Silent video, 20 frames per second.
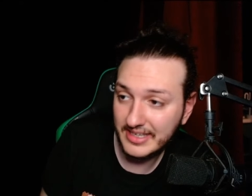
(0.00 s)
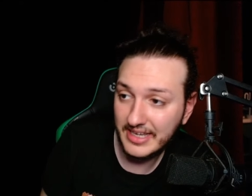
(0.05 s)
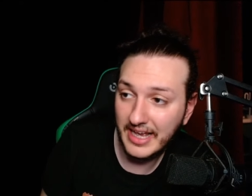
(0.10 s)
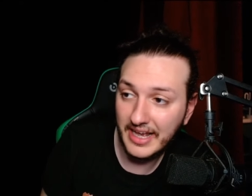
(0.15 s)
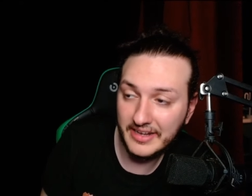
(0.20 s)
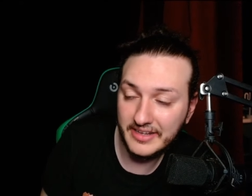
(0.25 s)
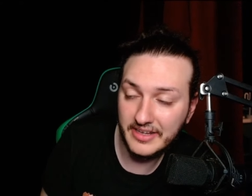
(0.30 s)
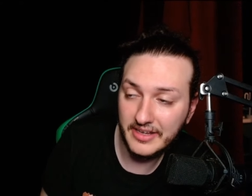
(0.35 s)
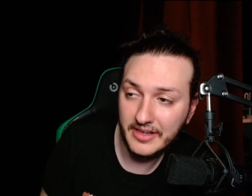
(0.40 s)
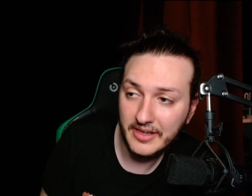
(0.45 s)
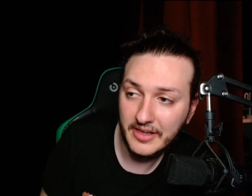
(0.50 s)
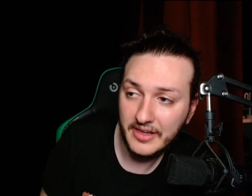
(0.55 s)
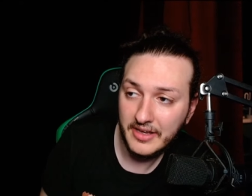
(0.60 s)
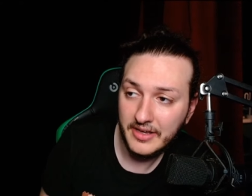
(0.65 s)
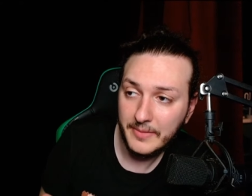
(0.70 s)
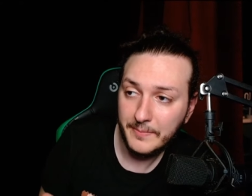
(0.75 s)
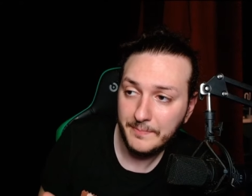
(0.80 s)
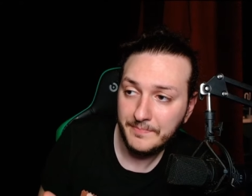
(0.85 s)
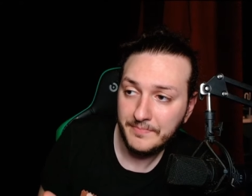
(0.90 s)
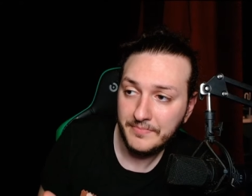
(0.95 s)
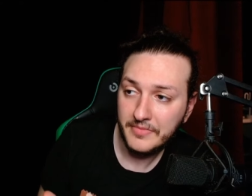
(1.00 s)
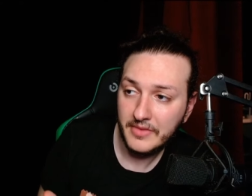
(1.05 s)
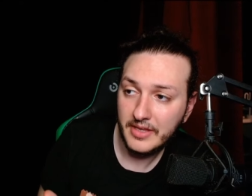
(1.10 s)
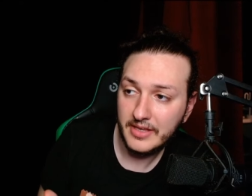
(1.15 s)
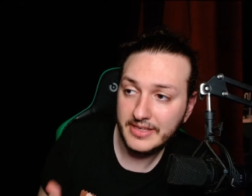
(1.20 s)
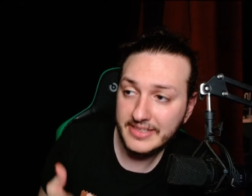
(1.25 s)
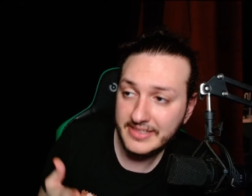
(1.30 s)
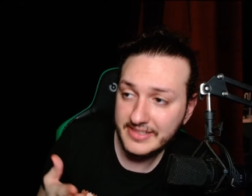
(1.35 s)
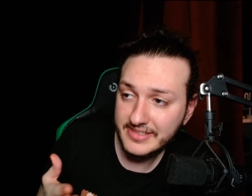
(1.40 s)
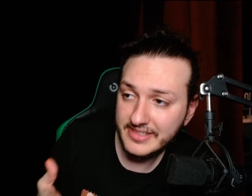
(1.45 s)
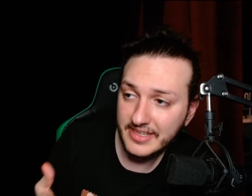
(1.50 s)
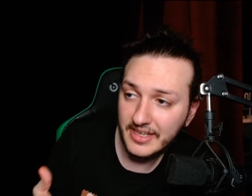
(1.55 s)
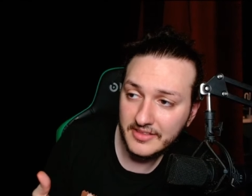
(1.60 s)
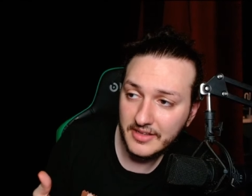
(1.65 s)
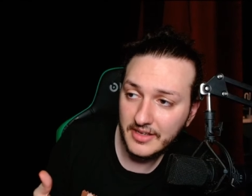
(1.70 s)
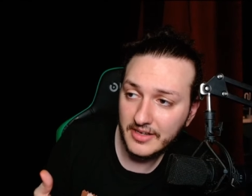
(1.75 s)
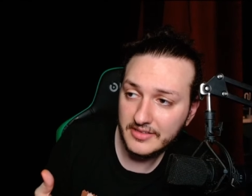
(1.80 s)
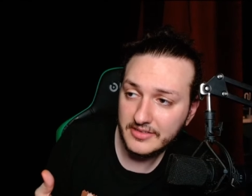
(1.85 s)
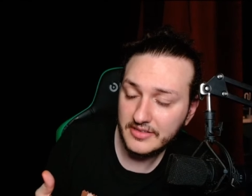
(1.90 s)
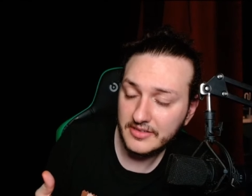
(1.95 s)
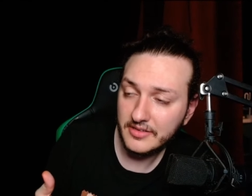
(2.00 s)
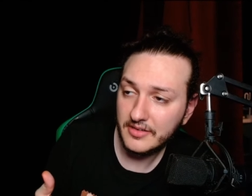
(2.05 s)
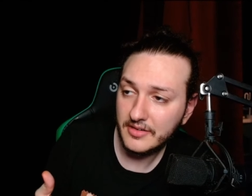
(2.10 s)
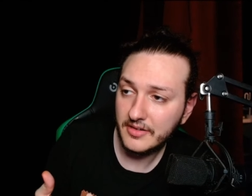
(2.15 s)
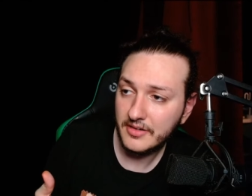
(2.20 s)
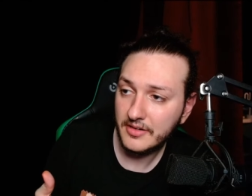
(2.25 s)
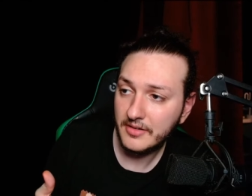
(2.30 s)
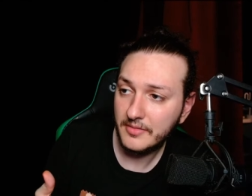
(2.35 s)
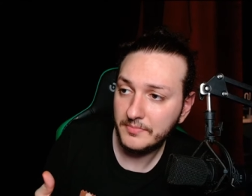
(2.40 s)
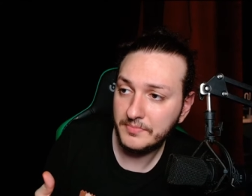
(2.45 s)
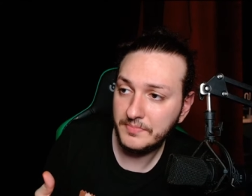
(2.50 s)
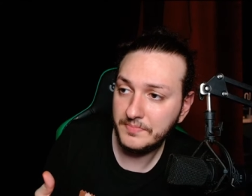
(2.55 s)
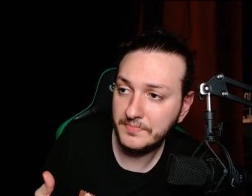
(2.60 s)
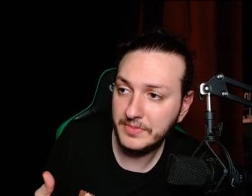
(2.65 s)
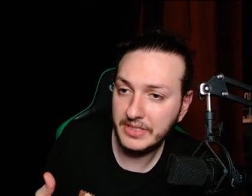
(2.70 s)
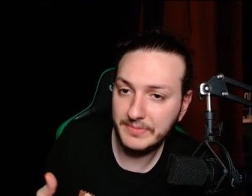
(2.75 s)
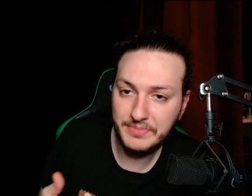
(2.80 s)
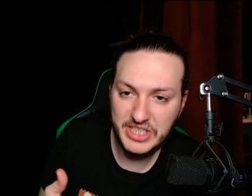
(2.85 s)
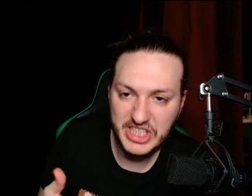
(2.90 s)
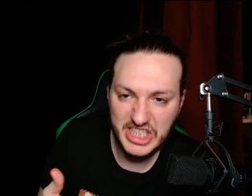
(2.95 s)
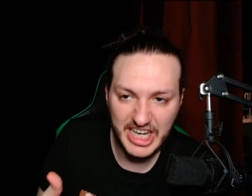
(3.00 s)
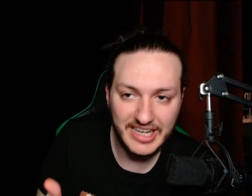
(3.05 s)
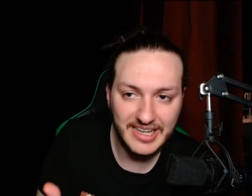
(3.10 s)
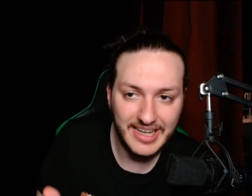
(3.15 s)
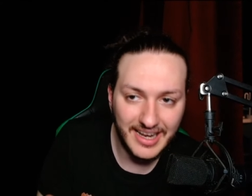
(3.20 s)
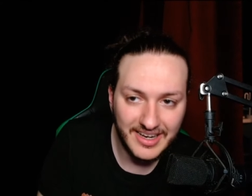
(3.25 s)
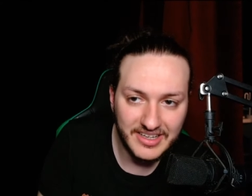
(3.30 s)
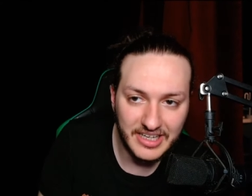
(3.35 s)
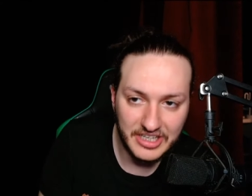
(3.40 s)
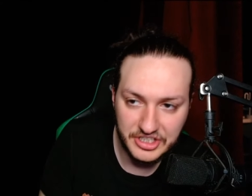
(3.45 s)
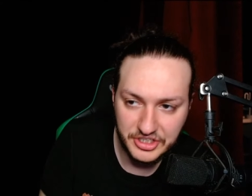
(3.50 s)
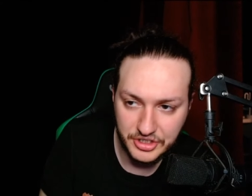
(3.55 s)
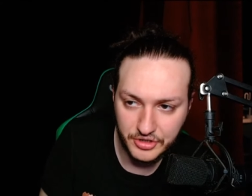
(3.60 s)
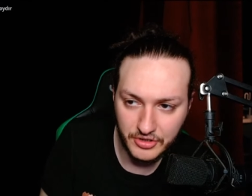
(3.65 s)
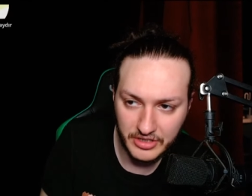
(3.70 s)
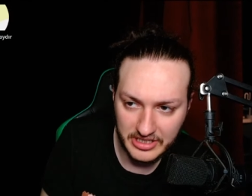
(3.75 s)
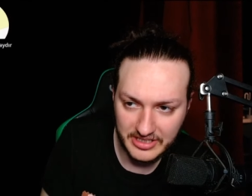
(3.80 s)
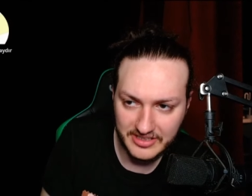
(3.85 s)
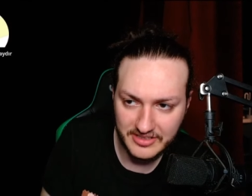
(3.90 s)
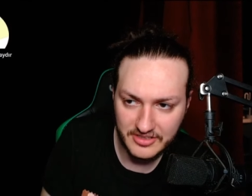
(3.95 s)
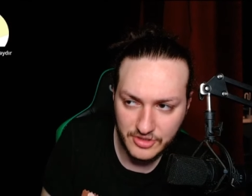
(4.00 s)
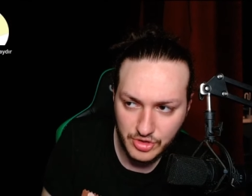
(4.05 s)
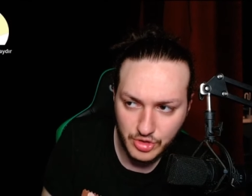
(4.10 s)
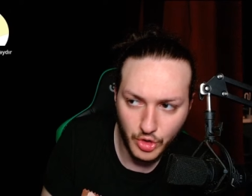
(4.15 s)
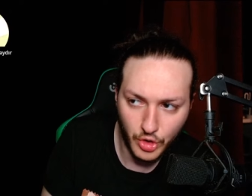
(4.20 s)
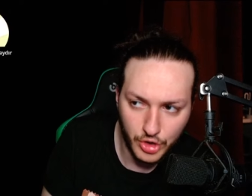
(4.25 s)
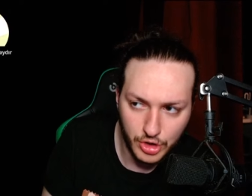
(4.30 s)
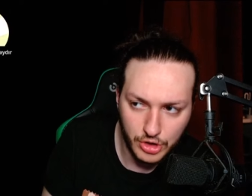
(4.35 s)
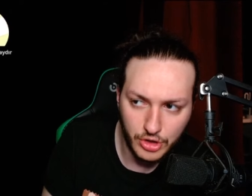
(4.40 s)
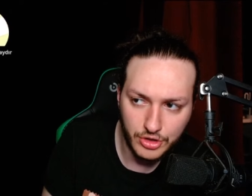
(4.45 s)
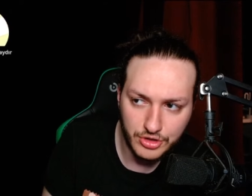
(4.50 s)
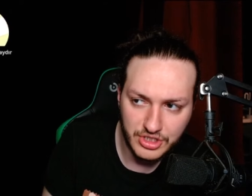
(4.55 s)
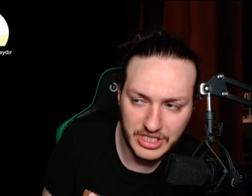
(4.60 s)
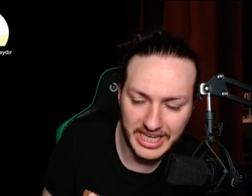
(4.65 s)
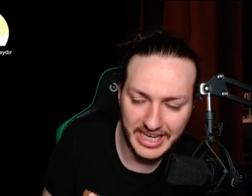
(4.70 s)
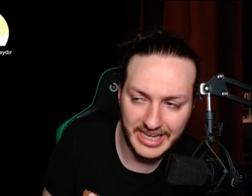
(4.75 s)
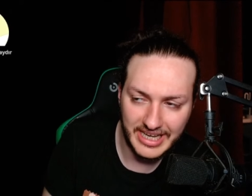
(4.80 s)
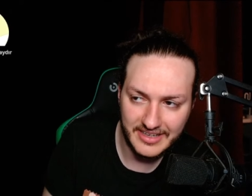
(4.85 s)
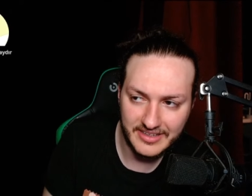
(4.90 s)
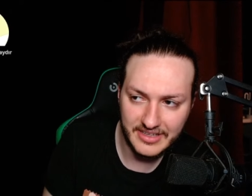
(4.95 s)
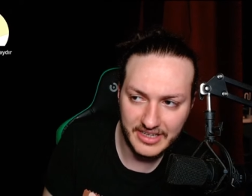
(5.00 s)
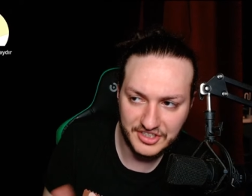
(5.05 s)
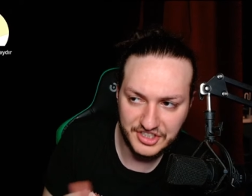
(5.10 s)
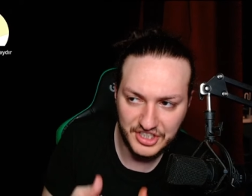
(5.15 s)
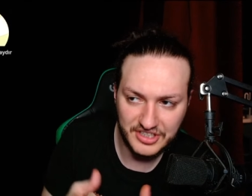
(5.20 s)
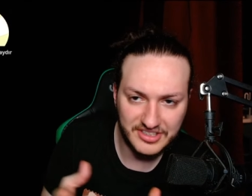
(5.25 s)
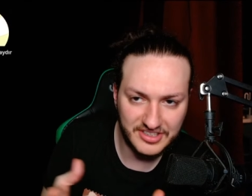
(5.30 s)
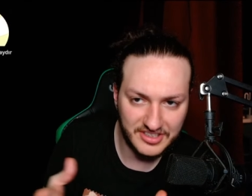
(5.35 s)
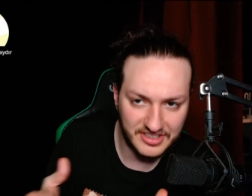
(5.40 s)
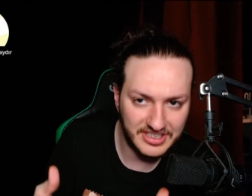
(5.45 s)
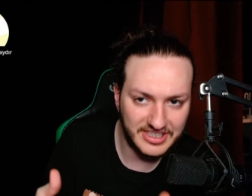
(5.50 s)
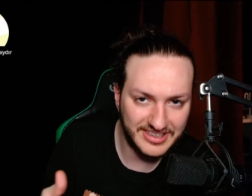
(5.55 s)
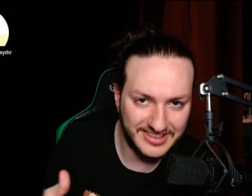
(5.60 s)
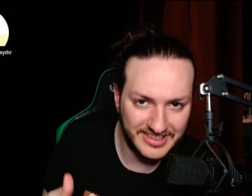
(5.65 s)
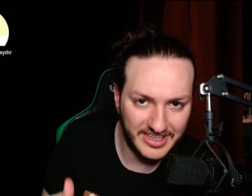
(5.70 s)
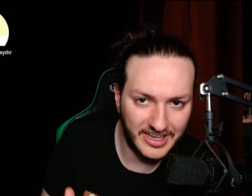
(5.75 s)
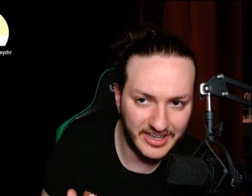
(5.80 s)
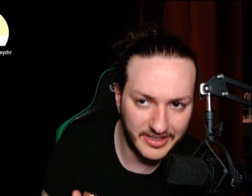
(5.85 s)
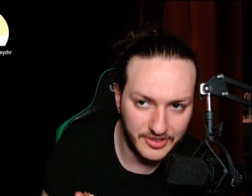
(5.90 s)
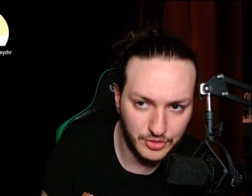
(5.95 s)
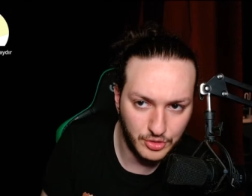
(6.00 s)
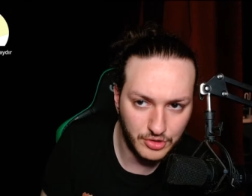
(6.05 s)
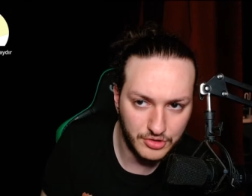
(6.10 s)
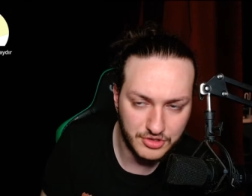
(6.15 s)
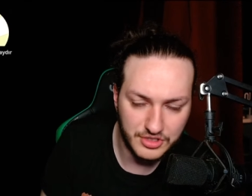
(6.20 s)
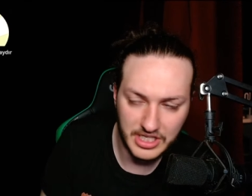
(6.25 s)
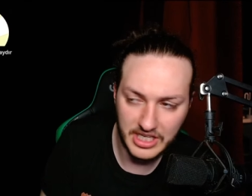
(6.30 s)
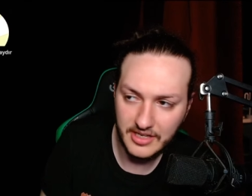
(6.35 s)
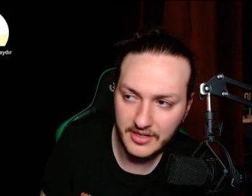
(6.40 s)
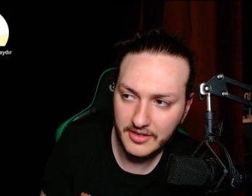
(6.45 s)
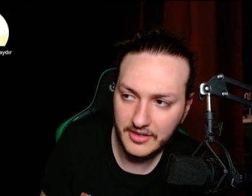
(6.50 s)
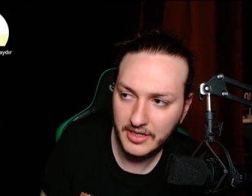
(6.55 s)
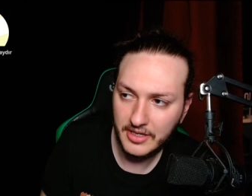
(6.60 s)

Yani insanlar bir şeyler yaşadığını söylüyorsa eğer, yaşadığını iddia ediyorsa